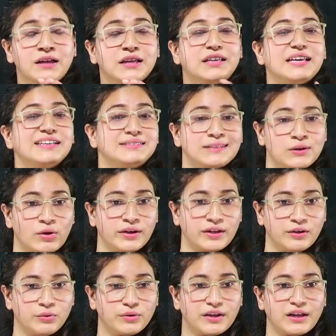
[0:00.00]
कैसे
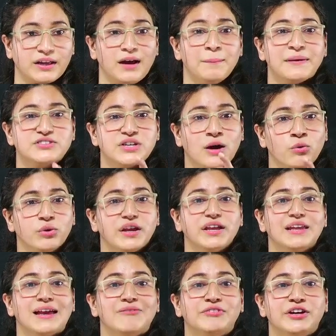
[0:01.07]
कंटिन्यू करेगा मैं चाहूंगी कि
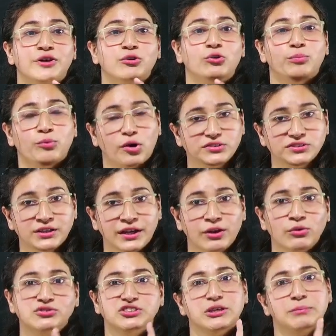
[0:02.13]
आप वीडियो को पॉज करें और
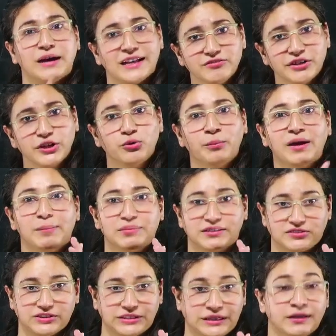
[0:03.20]
उसके बाद वीडियो में आप
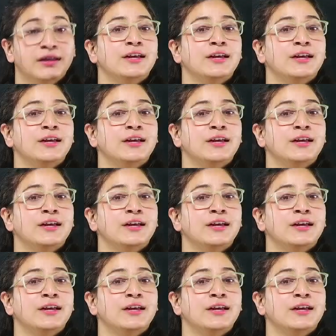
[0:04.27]
आंसर दें